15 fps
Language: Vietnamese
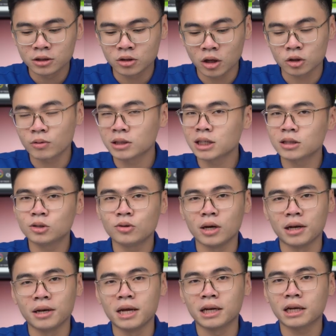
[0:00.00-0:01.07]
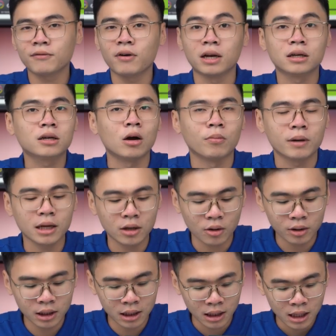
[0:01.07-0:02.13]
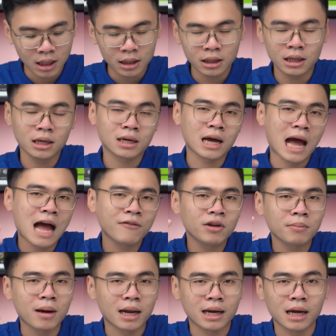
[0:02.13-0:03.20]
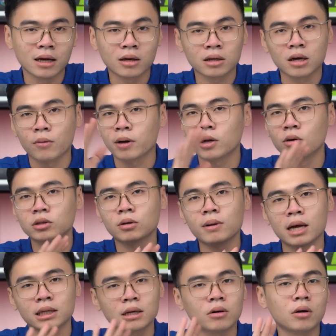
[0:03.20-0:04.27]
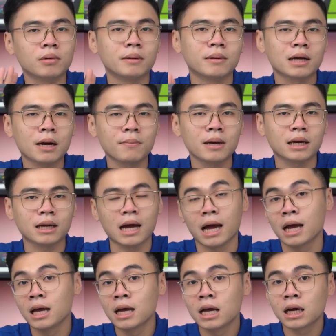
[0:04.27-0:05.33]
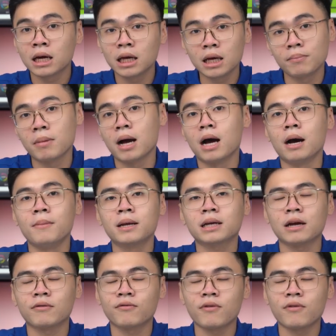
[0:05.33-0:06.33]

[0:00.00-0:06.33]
Rồi chúng ta sẽ chuyển đến cái phần cổng kết nối đi. Thì cả hai phiên bản này cổng kết nối giống hệt nhau, không điểm khác biệt cả, khi mà ở bên cạnh